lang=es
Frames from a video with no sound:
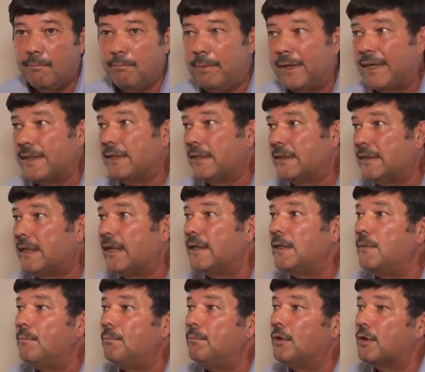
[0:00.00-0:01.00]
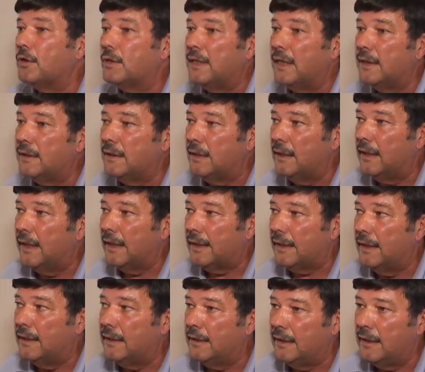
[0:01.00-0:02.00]
parte tan importante de la
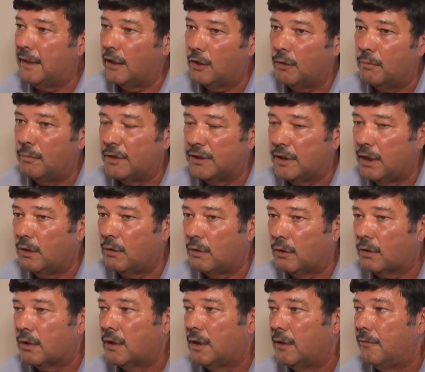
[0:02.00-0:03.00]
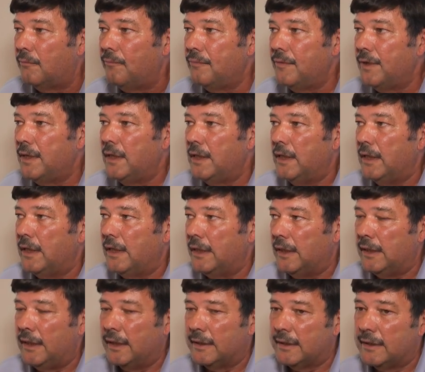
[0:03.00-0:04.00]
Argentina como es el norte
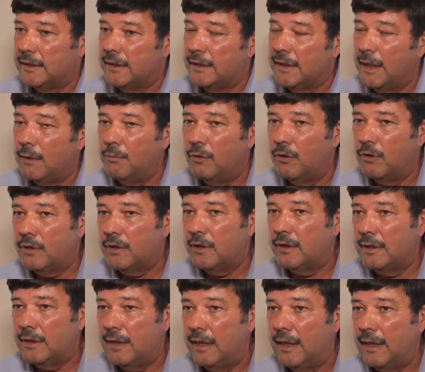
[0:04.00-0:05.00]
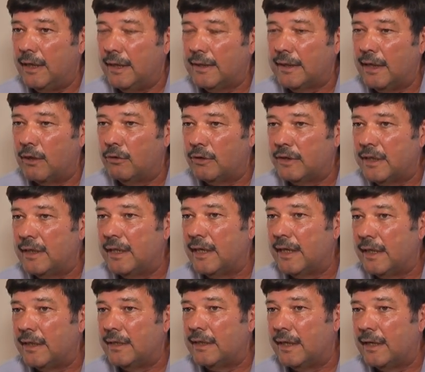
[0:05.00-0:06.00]
y necesitamos, el Estado
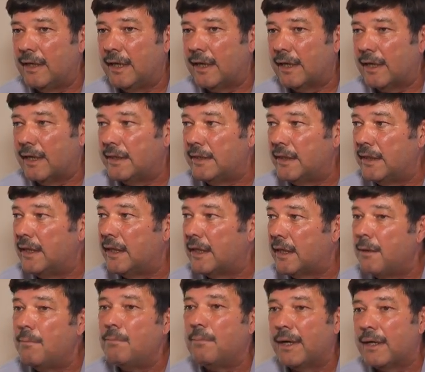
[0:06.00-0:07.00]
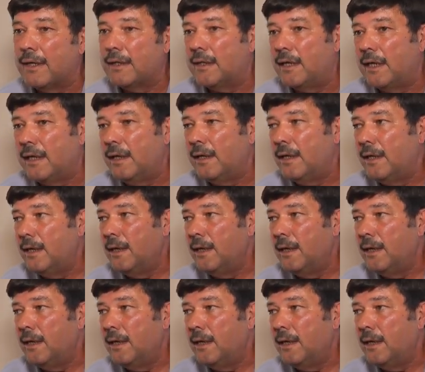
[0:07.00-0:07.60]
tiene que entender que tiene que invertir